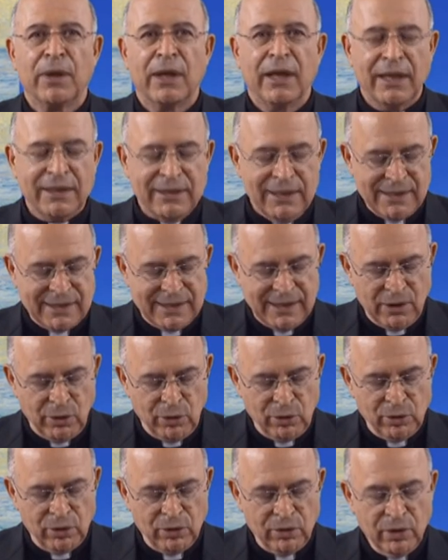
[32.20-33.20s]
e disse
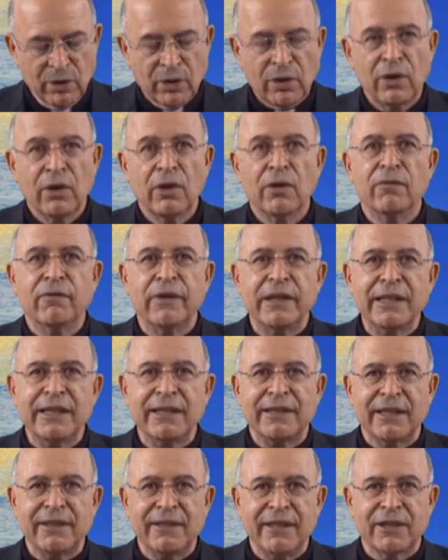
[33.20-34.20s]
loro,
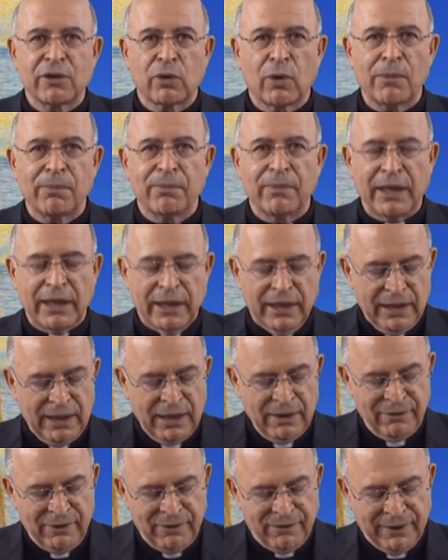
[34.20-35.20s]
venite dietro a me
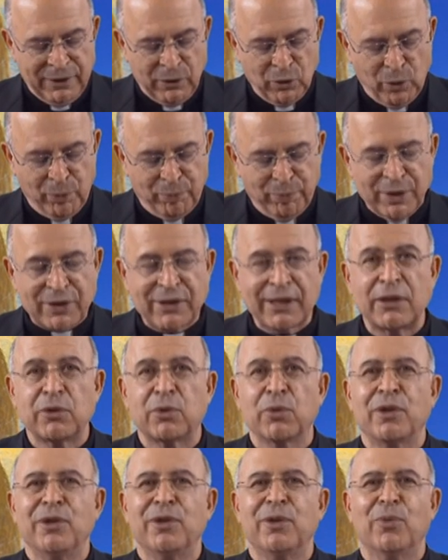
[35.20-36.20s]
e vi farò
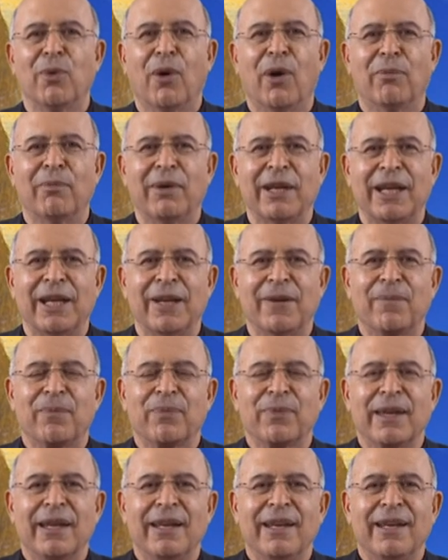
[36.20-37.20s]
pescatori di uomini.
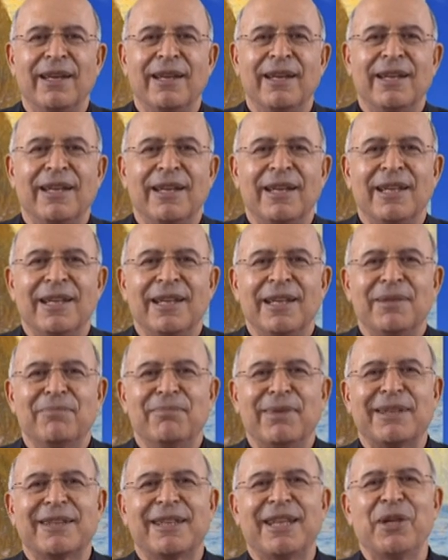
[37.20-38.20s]

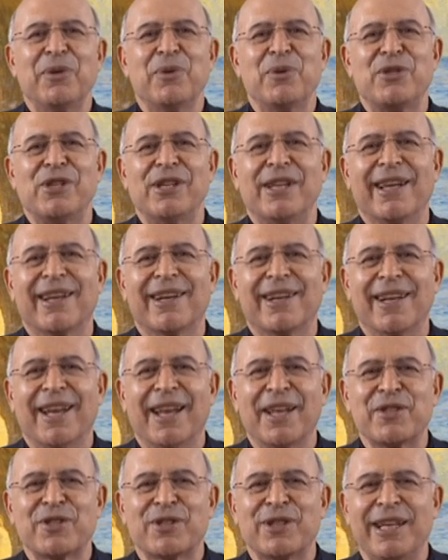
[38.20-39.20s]
Matteo ci narra
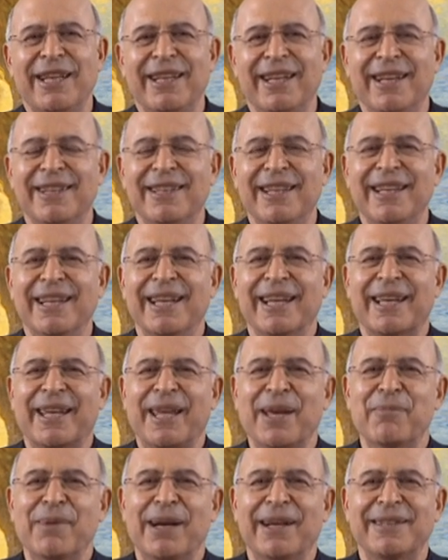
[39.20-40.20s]
la scena della
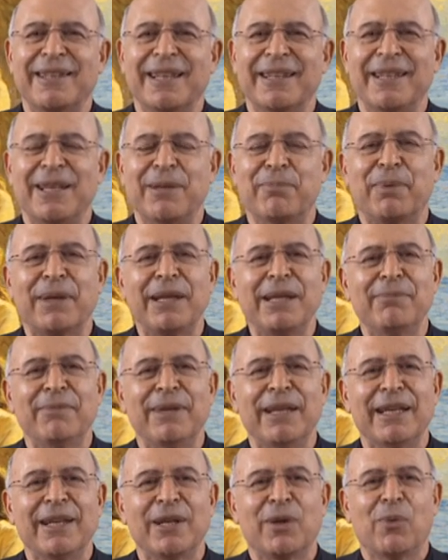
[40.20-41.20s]
chiamata dei
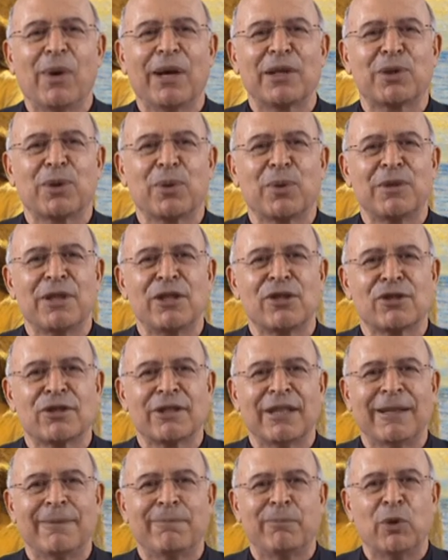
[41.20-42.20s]
primi quattro
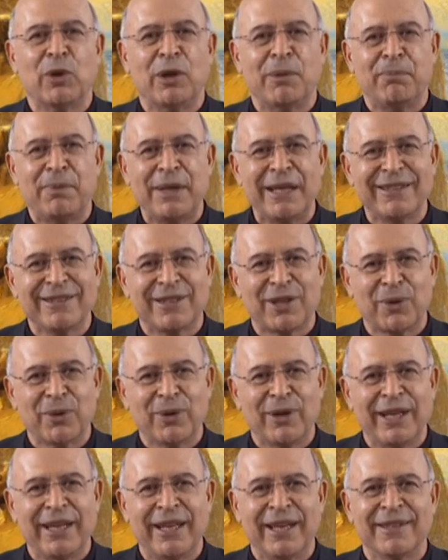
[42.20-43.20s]
discepoli,
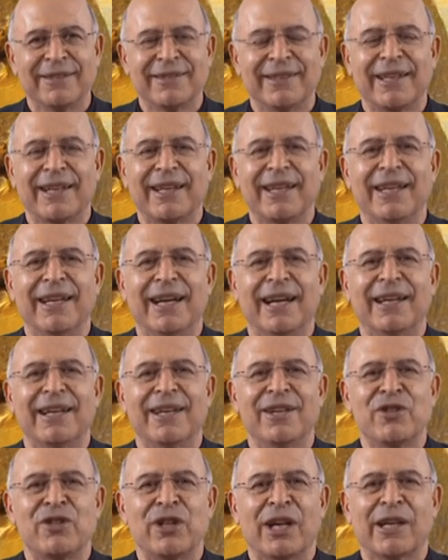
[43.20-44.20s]
Pietro e
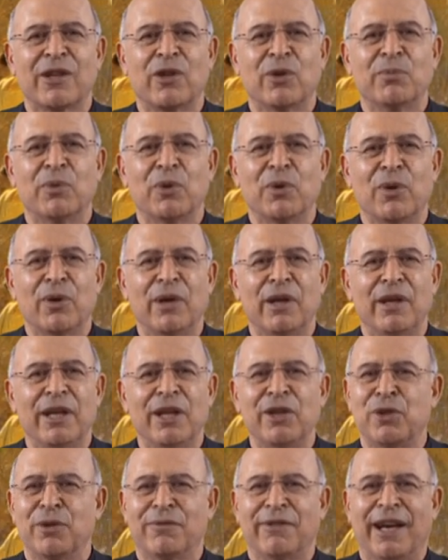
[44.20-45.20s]
Andrea, Giacomo
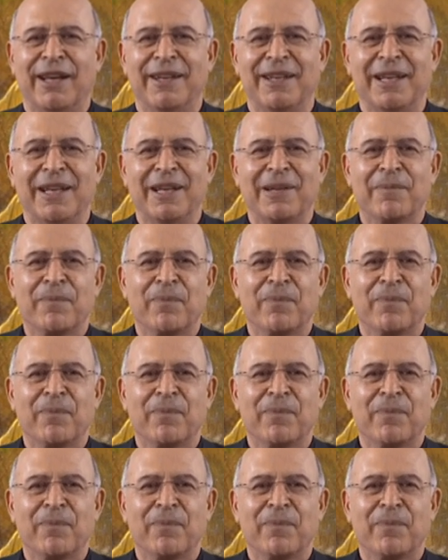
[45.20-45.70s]
e Giovanni.